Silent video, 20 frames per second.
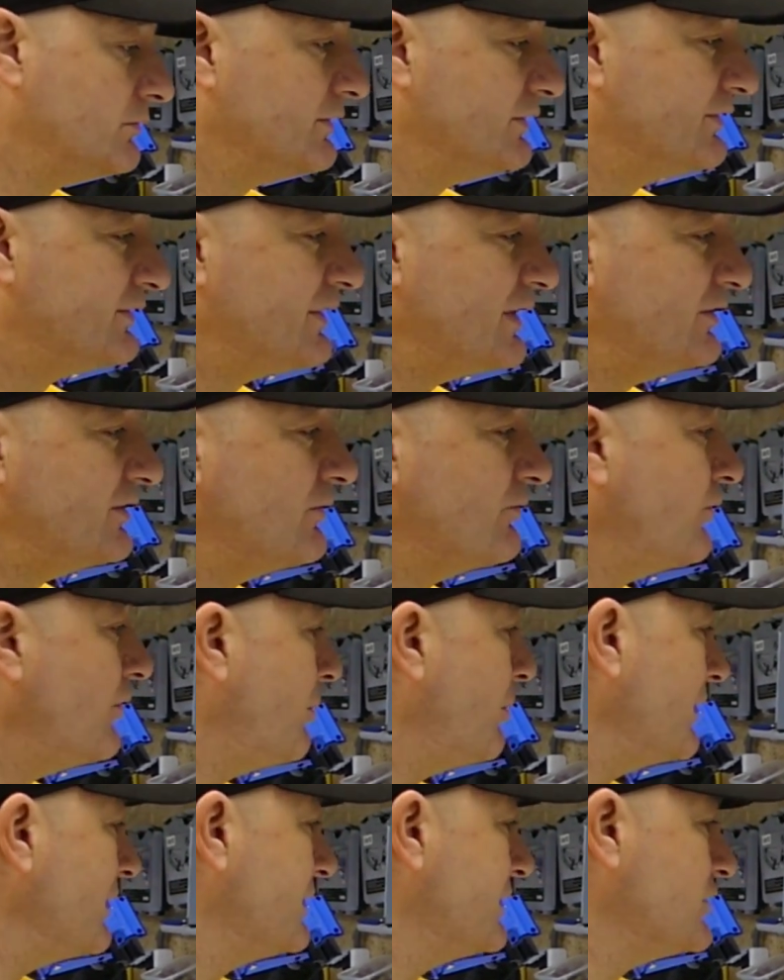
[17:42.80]
Ça, c'est fort
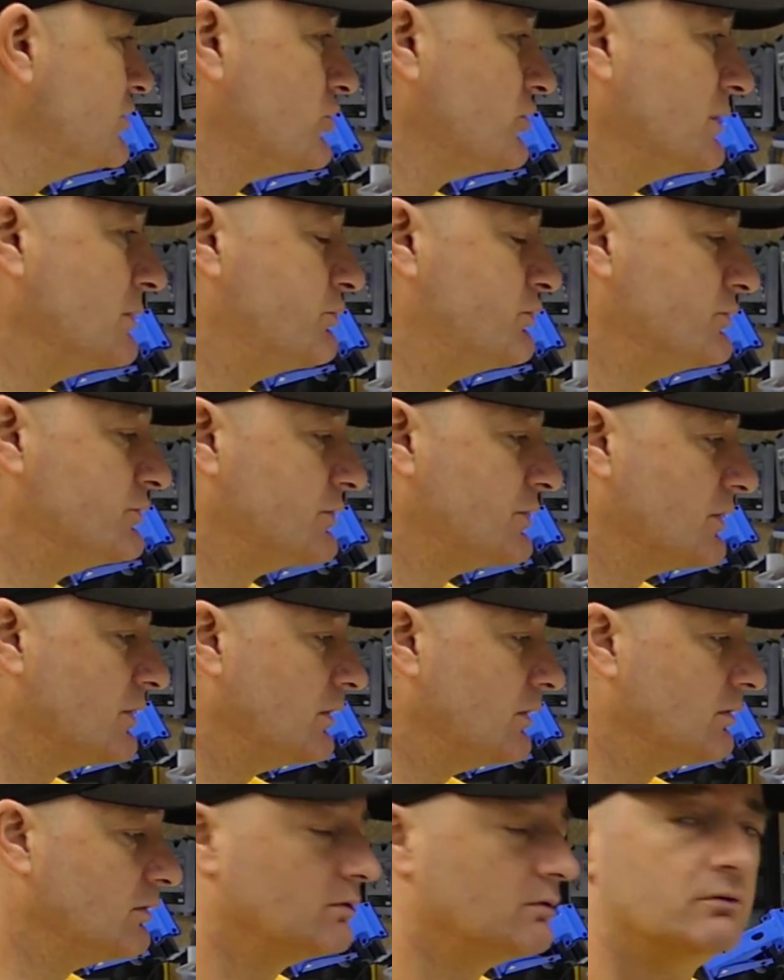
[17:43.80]
pratique. J'en ai
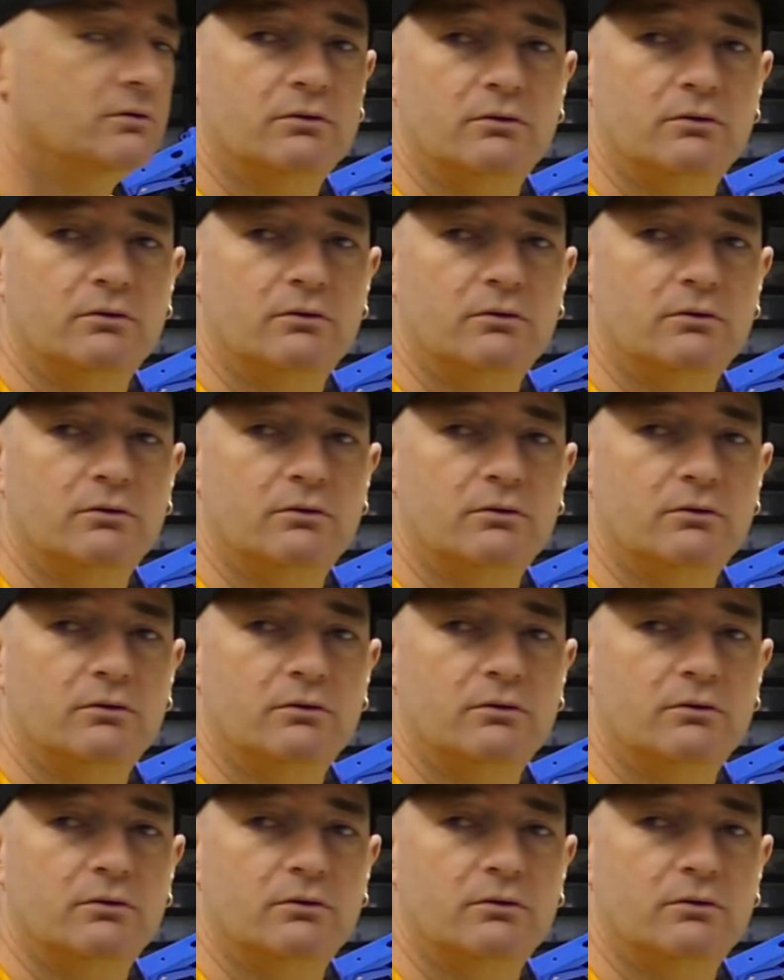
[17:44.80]
plusieurs.